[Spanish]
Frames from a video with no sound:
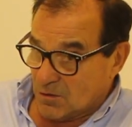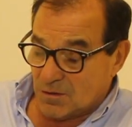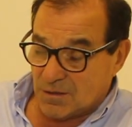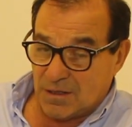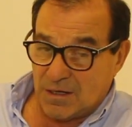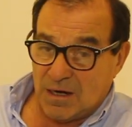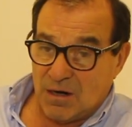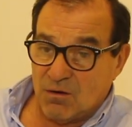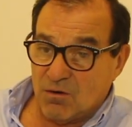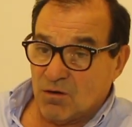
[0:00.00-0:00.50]
O
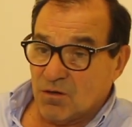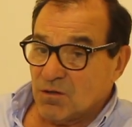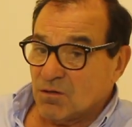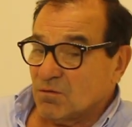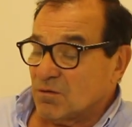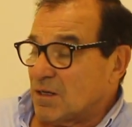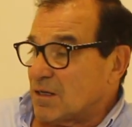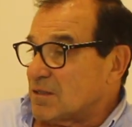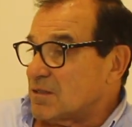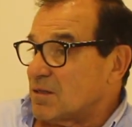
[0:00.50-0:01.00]
sea, hoy
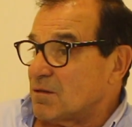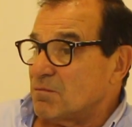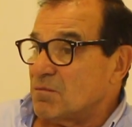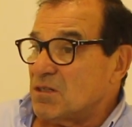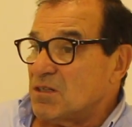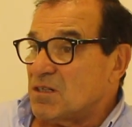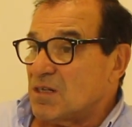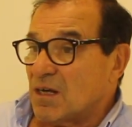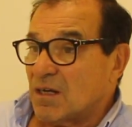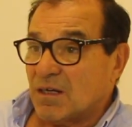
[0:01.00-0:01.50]
una
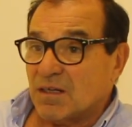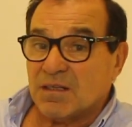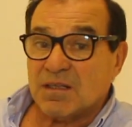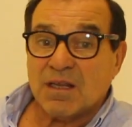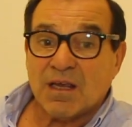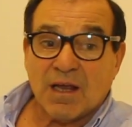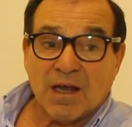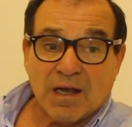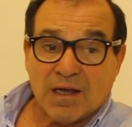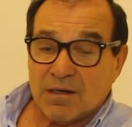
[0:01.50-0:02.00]
semilla que
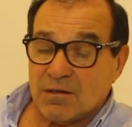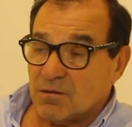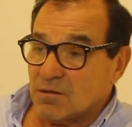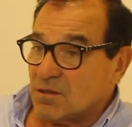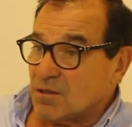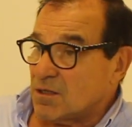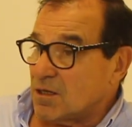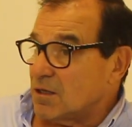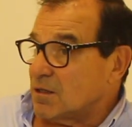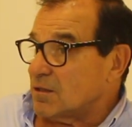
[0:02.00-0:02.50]
tenga el
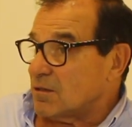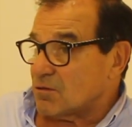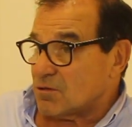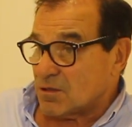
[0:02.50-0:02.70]
80,